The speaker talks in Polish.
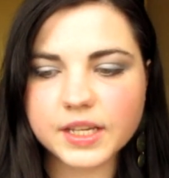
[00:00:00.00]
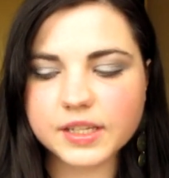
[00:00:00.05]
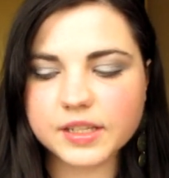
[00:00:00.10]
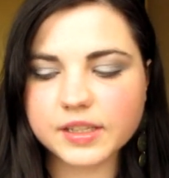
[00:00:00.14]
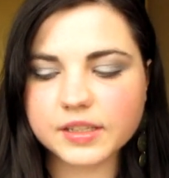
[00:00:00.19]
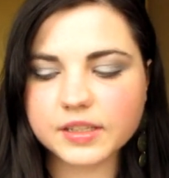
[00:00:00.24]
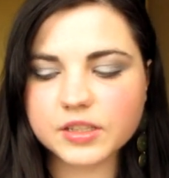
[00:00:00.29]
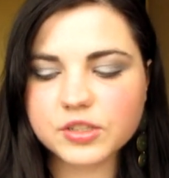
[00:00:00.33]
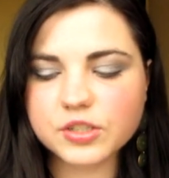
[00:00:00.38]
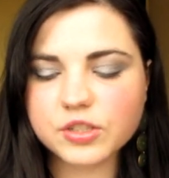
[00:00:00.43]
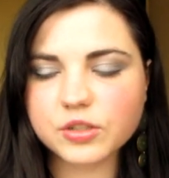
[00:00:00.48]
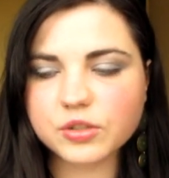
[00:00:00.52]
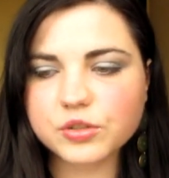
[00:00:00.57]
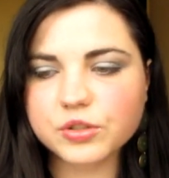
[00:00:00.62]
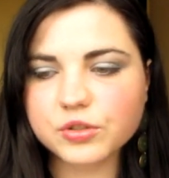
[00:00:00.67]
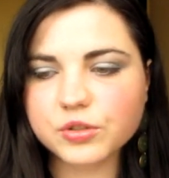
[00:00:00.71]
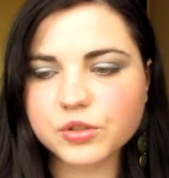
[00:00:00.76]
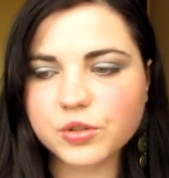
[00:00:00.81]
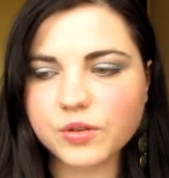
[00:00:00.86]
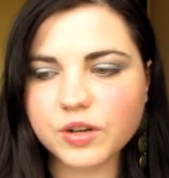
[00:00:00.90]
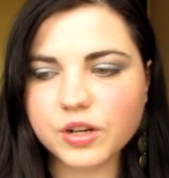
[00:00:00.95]
Jeśli
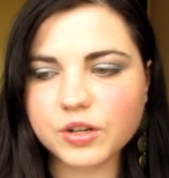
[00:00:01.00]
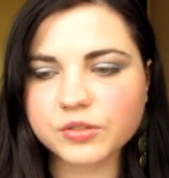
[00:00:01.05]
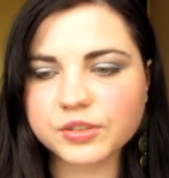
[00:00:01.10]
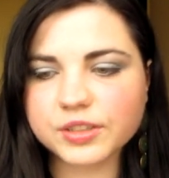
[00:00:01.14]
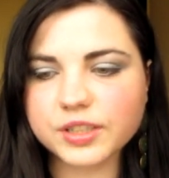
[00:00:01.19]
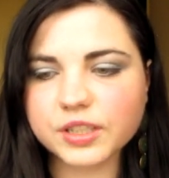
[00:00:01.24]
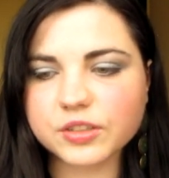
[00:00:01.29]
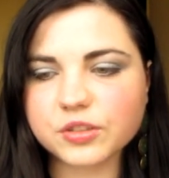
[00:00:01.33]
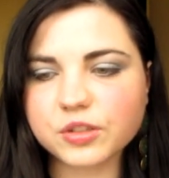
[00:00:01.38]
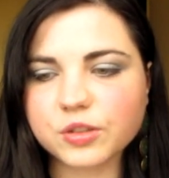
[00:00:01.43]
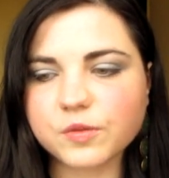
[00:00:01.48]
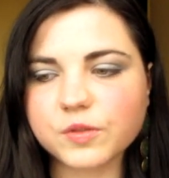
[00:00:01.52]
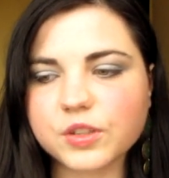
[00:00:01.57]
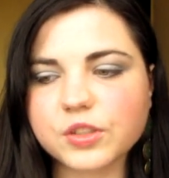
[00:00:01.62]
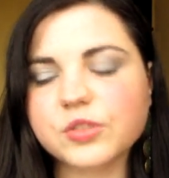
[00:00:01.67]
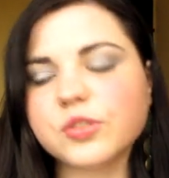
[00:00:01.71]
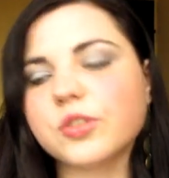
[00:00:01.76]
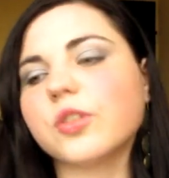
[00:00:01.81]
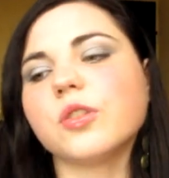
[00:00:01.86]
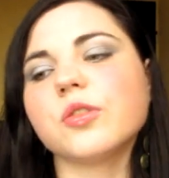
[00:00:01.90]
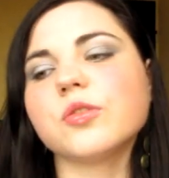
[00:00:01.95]
chodzi o szkła kontaktowe,
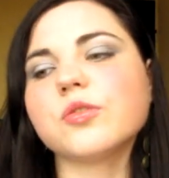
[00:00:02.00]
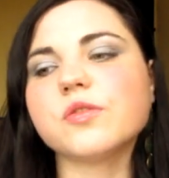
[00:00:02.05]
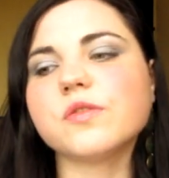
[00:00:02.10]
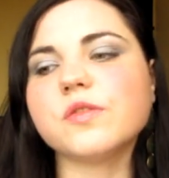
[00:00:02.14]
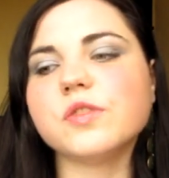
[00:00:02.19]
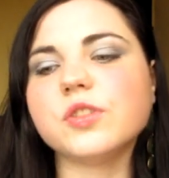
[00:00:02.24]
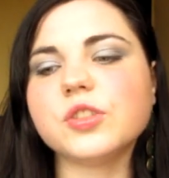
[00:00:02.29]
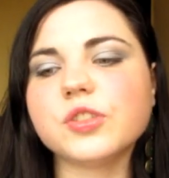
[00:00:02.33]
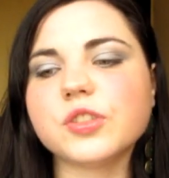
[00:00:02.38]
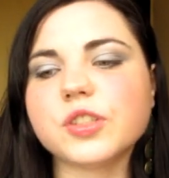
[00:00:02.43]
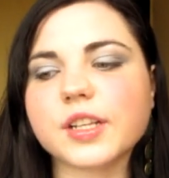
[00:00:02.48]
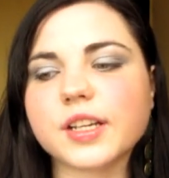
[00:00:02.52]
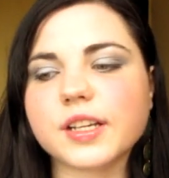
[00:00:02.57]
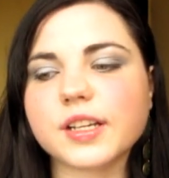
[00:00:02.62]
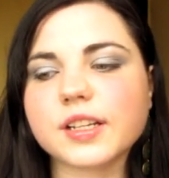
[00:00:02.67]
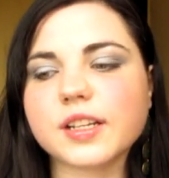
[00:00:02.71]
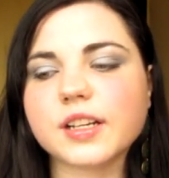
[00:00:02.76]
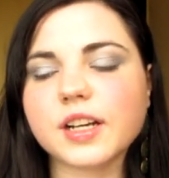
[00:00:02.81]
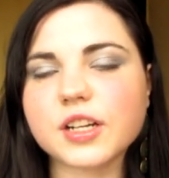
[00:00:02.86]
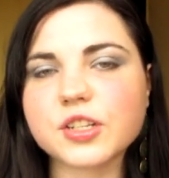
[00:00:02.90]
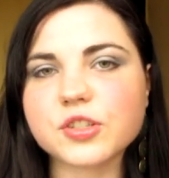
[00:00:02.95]
to
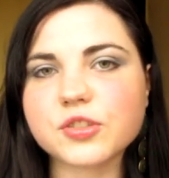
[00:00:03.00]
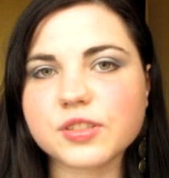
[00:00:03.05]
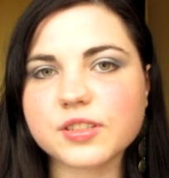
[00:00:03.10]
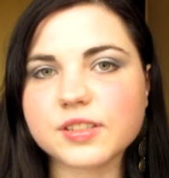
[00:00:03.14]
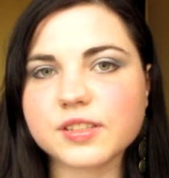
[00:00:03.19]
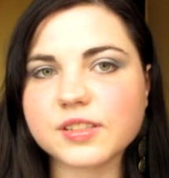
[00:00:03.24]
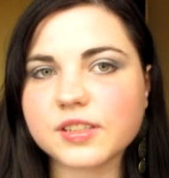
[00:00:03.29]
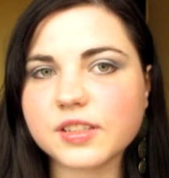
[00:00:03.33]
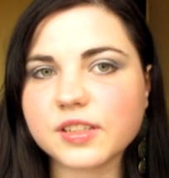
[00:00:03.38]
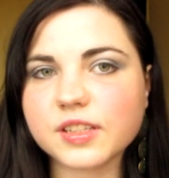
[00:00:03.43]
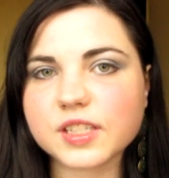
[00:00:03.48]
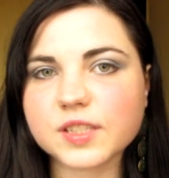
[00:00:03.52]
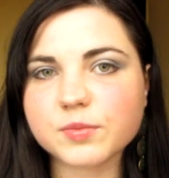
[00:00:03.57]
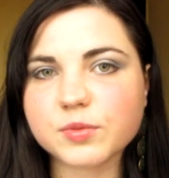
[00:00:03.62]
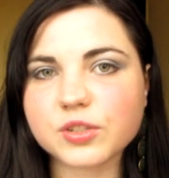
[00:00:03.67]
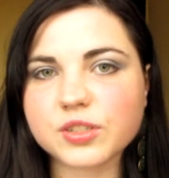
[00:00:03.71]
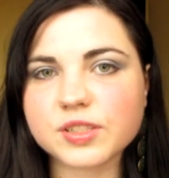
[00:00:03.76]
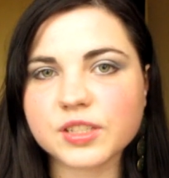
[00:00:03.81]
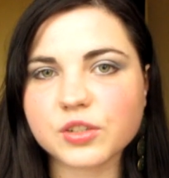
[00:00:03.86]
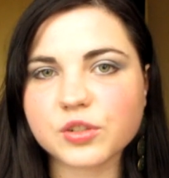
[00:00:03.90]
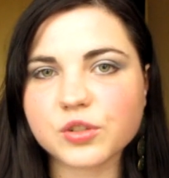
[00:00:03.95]
oczywiście każdy z nich jest
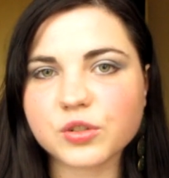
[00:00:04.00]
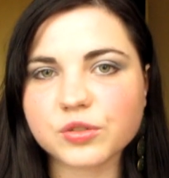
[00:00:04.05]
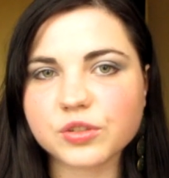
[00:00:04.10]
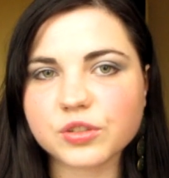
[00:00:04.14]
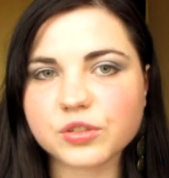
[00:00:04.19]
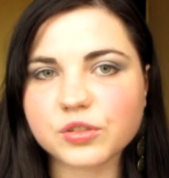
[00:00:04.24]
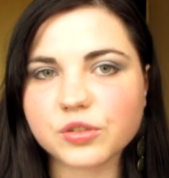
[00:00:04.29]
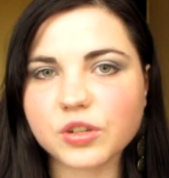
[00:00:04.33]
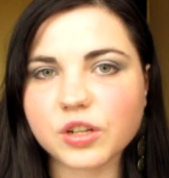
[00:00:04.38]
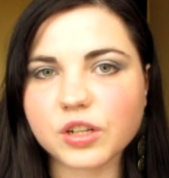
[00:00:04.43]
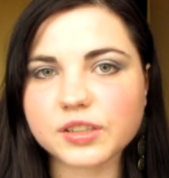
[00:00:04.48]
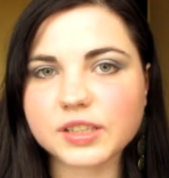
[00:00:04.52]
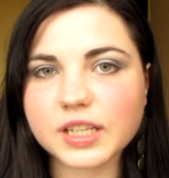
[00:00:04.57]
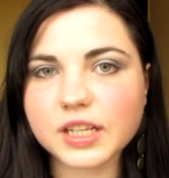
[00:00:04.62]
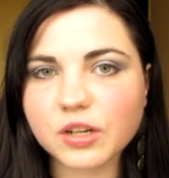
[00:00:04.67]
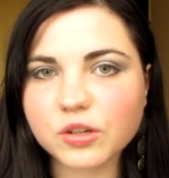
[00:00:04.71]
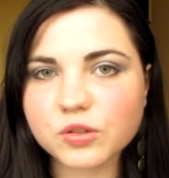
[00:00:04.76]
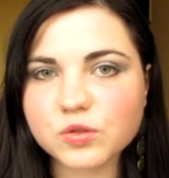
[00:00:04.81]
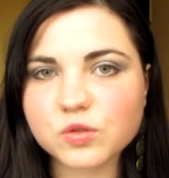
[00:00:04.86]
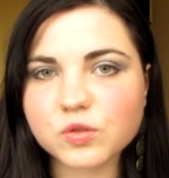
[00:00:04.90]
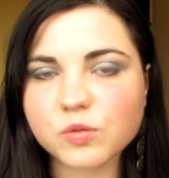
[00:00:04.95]
przeznaczony dla,
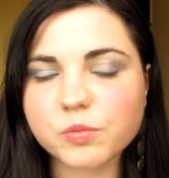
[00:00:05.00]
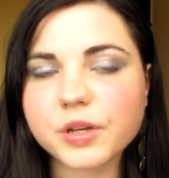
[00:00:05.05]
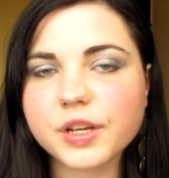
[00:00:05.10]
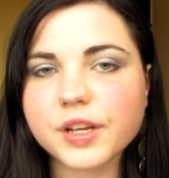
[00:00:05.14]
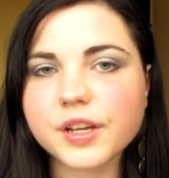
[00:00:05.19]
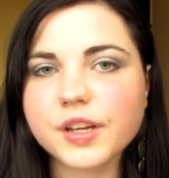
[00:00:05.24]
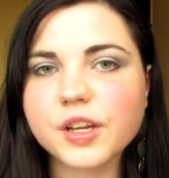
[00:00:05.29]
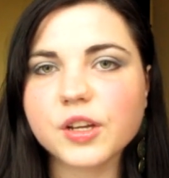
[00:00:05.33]
dla osób,